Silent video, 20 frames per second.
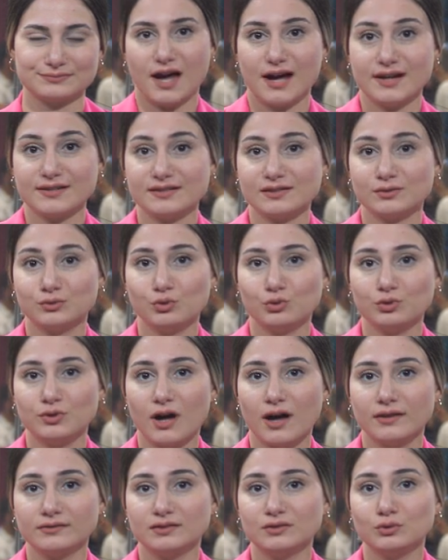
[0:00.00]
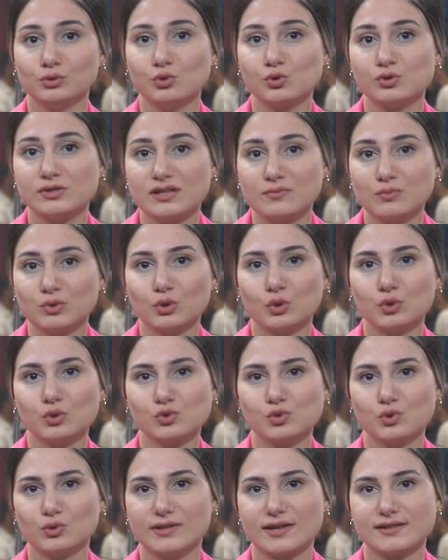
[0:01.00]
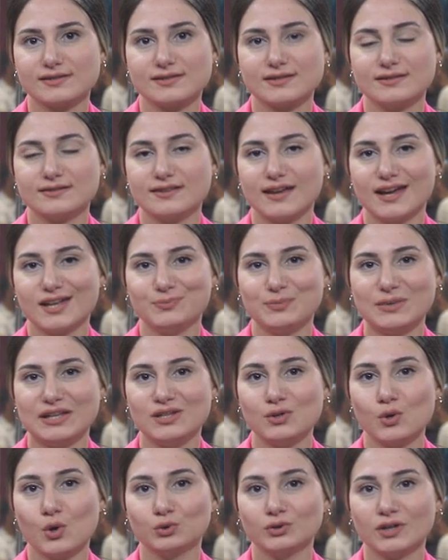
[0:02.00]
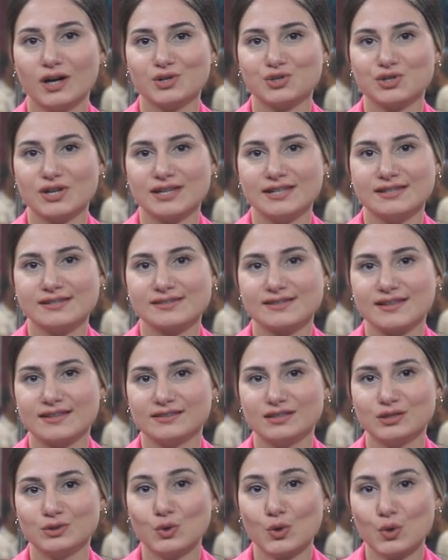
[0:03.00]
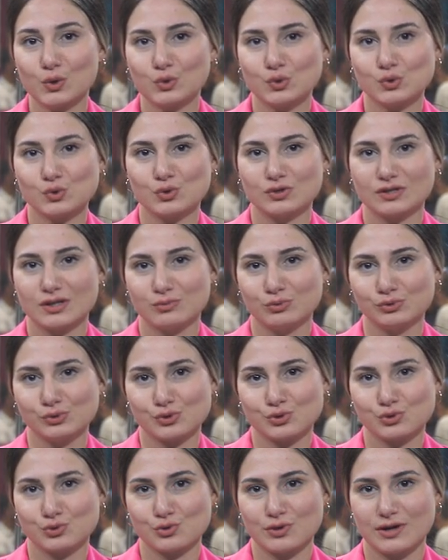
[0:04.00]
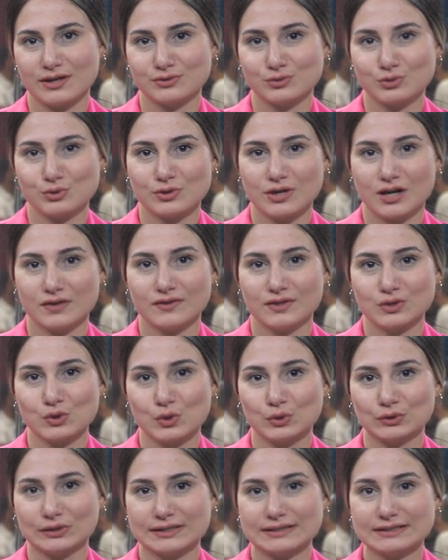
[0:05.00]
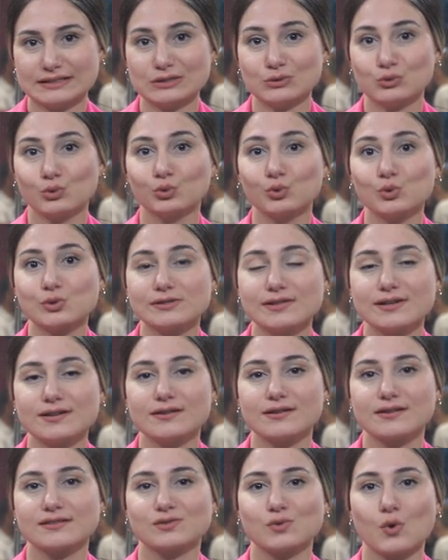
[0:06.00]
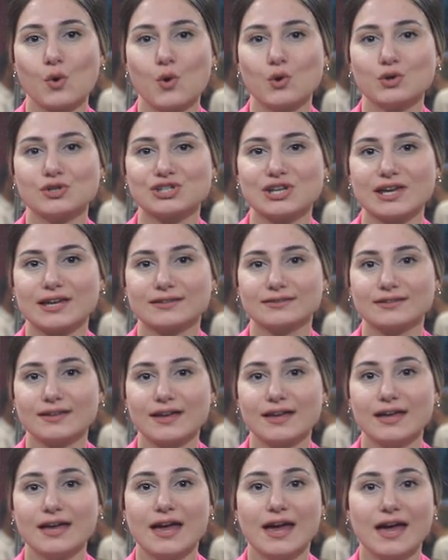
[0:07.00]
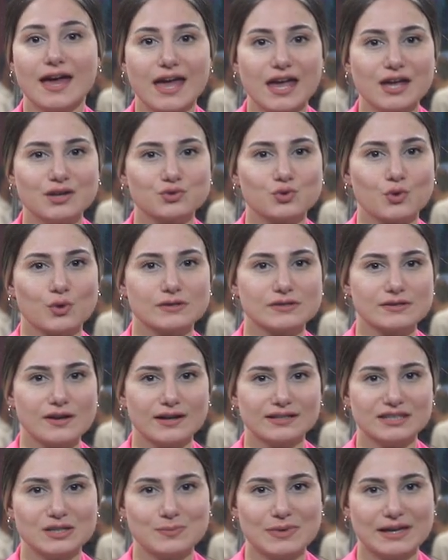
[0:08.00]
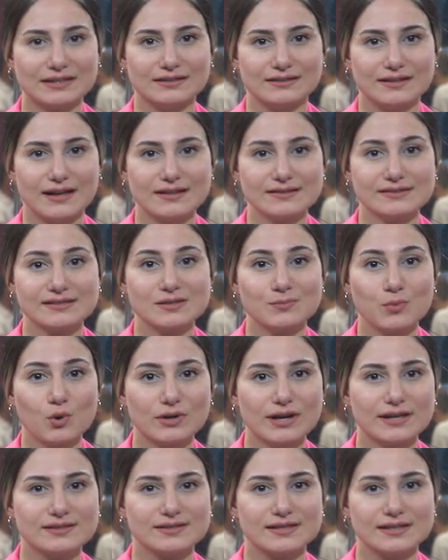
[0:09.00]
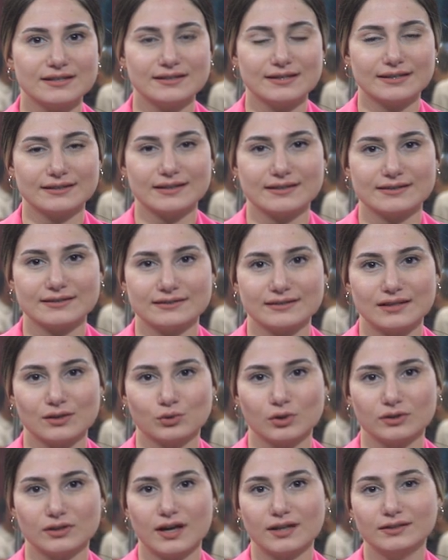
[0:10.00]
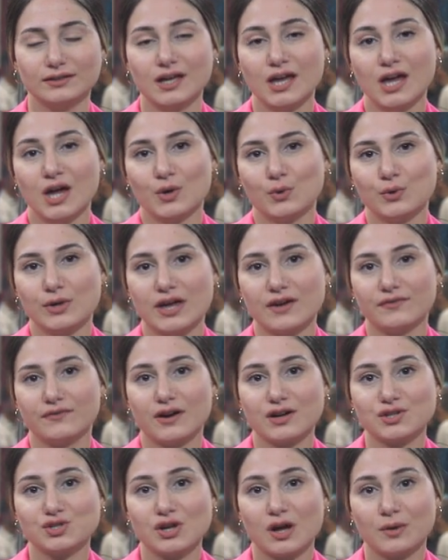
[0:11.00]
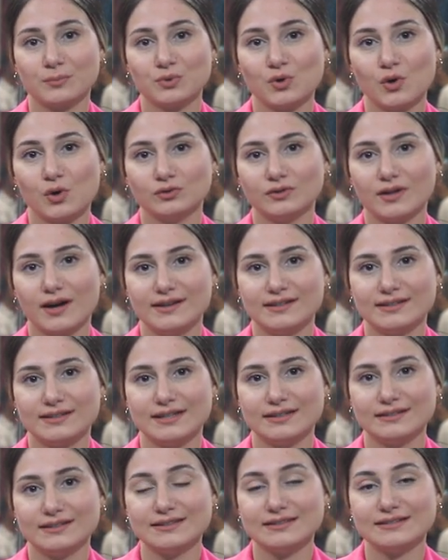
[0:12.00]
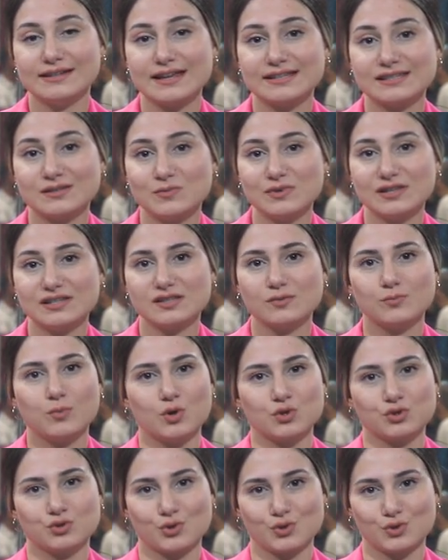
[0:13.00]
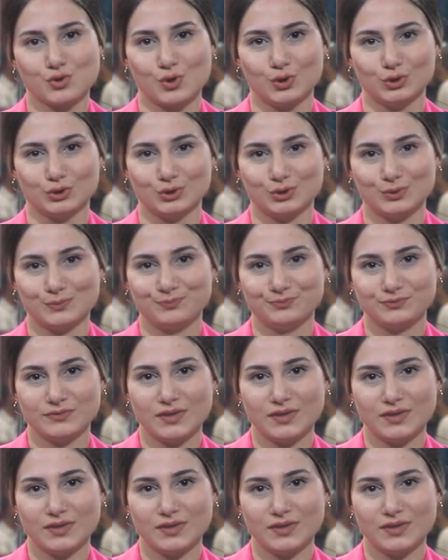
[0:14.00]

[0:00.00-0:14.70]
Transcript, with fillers: Her yıl dünyanın 129 ülkesinden milyonlarca insanı gökyüzünde buluşturan Türk Hava Yolları uluslararası ölçekte en çok takip edilen spor etkinliklerinden olan UEFA Şampiyonlar Ligi'nin resmi sponsoru oldu.